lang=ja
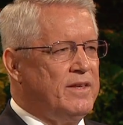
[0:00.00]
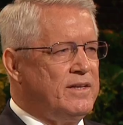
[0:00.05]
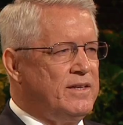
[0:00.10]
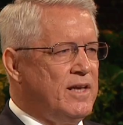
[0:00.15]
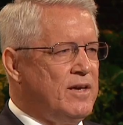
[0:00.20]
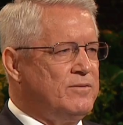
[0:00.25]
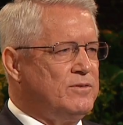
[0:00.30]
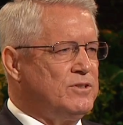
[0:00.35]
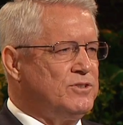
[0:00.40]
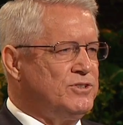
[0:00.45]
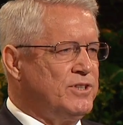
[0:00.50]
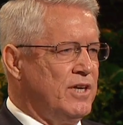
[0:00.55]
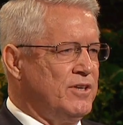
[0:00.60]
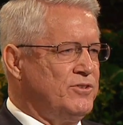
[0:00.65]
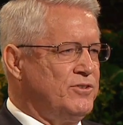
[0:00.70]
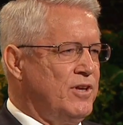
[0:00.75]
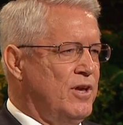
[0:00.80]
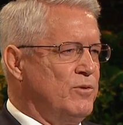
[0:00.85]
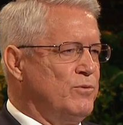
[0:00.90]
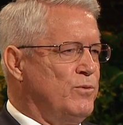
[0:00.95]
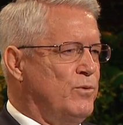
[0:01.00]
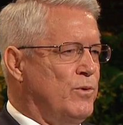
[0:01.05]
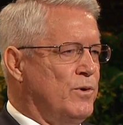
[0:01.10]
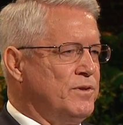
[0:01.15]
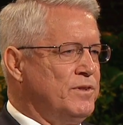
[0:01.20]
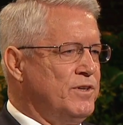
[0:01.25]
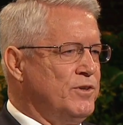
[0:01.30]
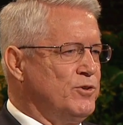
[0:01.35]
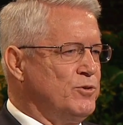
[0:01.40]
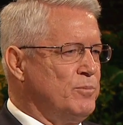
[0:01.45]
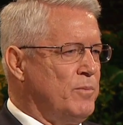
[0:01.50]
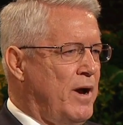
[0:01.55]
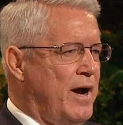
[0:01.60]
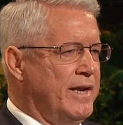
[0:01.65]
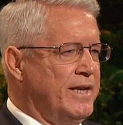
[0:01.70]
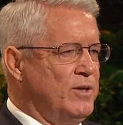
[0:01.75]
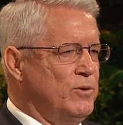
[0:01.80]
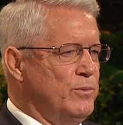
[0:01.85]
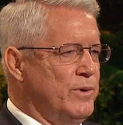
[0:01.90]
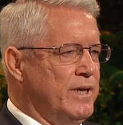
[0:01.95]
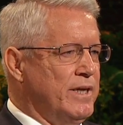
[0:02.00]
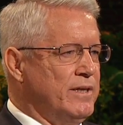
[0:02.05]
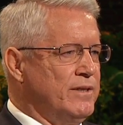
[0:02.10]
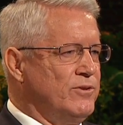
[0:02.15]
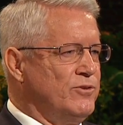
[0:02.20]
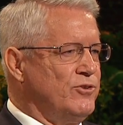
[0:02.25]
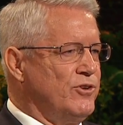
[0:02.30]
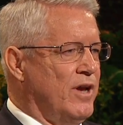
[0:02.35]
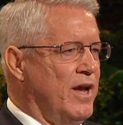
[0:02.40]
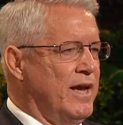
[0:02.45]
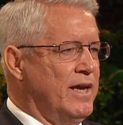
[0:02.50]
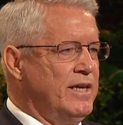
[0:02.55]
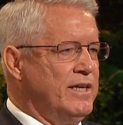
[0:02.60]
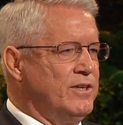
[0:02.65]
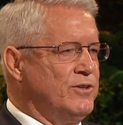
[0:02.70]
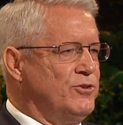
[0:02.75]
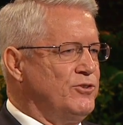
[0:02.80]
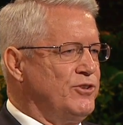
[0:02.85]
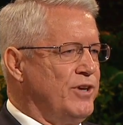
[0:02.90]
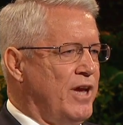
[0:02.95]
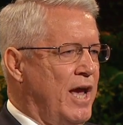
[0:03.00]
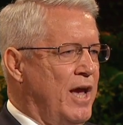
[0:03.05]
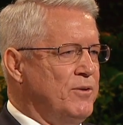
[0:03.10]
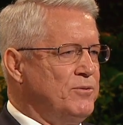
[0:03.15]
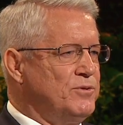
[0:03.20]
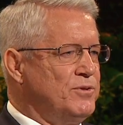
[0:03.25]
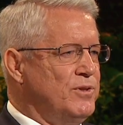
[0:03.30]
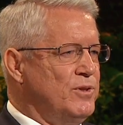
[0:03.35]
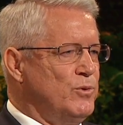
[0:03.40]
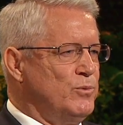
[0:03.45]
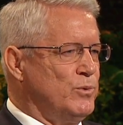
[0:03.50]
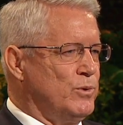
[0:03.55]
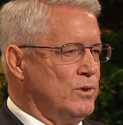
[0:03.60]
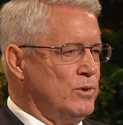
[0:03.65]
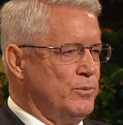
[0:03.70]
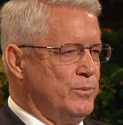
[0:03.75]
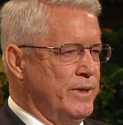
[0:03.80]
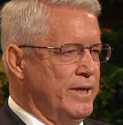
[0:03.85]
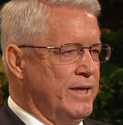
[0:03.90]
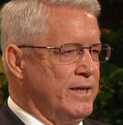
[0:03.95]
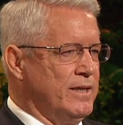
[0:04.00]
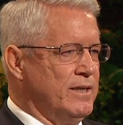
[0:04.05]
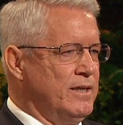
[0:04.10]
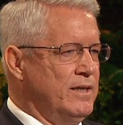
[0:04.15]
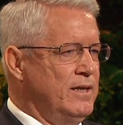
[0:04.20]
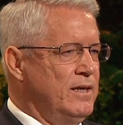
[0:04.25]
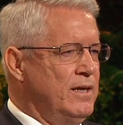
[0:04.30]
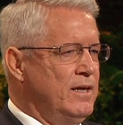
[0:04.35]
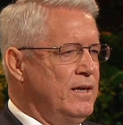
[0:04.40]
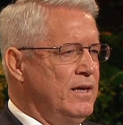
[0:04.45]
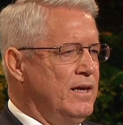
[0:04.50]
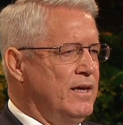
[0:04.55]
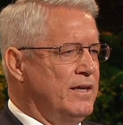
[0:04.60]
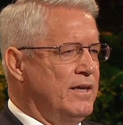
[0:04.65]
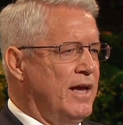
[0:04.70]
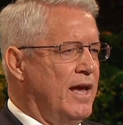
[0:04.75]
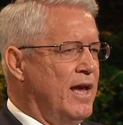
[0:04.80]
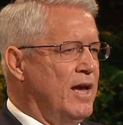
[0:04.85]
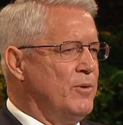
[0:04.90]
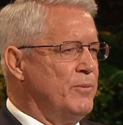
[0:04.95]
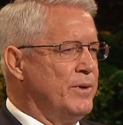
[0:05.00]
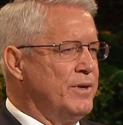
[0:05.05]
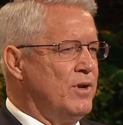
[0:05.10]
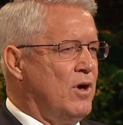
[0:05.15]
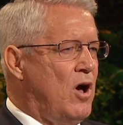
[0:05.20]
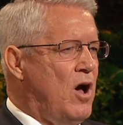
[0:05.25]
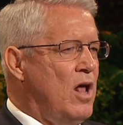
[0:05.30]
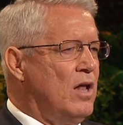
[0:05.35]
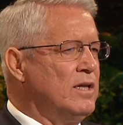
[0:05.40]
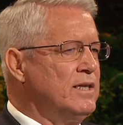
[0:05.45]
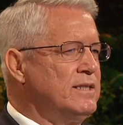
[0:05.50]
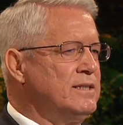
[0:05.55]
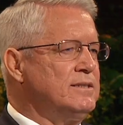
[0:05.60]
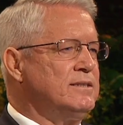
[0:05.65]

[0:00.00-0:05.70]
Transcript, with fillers: そうすれば悪魔が大風を、誠に旋風の中に悪魔の矢を送るときにも、